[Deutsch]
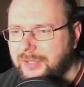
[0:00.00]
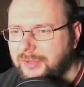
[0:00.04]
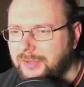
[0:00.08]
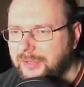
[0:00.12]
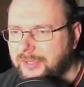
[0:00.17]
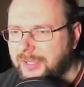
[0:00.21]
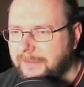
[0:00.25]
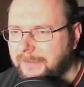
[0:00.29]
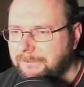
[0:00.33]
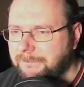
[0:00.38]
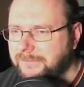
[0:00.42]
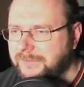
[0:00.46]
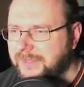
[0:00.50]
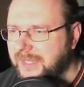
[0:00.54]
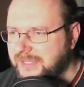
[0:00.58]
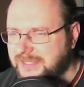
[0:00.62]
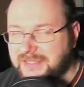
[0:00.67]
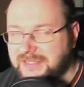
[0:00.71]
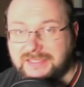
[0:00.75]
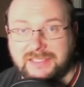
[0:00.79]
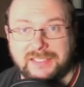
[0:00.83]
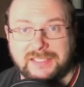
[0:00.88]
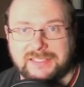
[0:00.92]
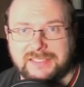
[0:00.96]
Okay,
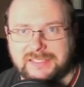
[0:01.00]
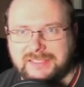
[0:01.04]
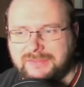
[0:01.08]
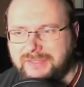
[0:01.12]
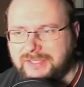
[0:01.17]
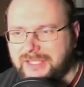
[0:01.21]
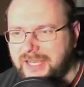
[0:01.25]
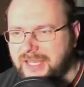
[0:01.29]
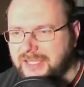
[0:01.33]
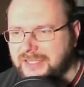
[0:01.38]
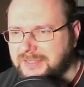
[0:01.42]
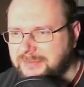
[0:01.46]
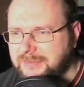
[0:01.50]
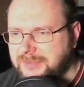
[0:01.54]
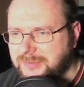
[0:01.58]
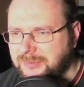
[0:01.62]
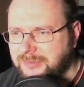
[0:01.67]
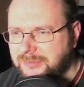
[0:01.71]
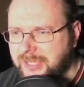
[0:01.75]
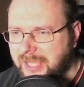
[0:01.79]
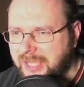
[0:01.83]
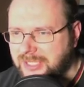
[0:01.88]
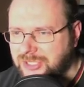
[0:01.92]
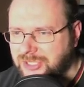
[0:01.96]
das, das wird langsam
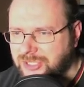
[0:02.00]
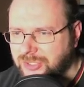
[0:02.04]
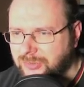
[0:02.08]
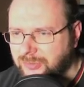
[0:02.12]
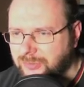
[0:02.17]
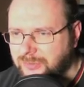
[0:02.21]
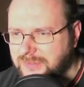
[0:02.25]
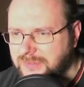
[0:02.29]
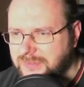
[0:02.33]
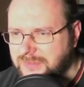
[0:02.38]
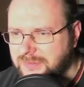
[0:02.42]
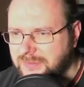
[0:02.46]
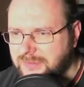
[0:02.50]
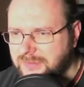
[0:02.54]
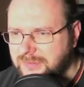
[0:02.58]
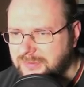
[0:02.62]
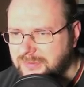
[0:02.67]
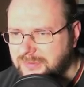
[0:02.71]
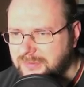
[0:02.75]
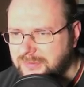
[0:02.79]
zu Dead Jokes.